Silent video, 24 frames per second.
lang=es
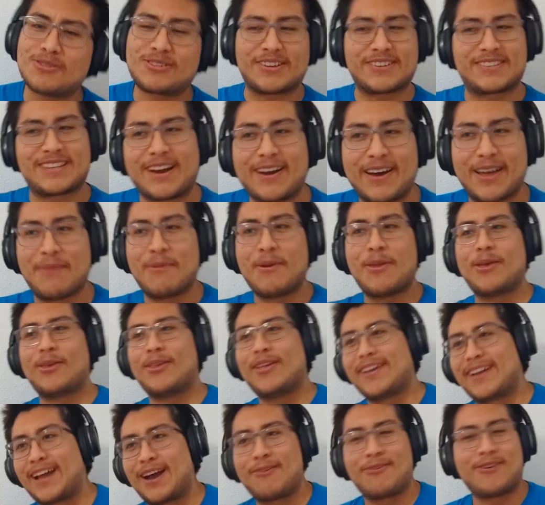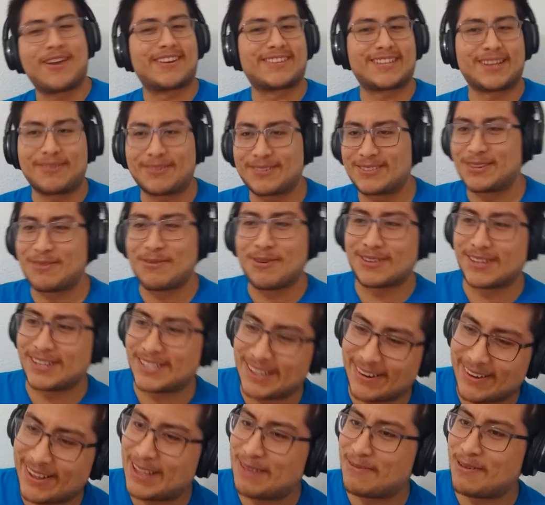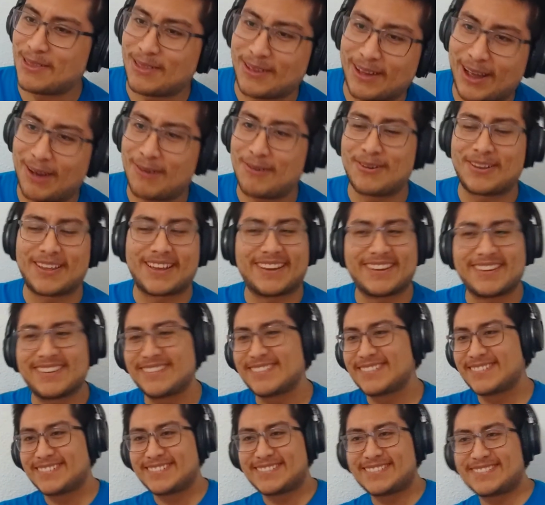Somos se echaba de menos Neca eh, ¿Cómo se echaba de menos Kaguya?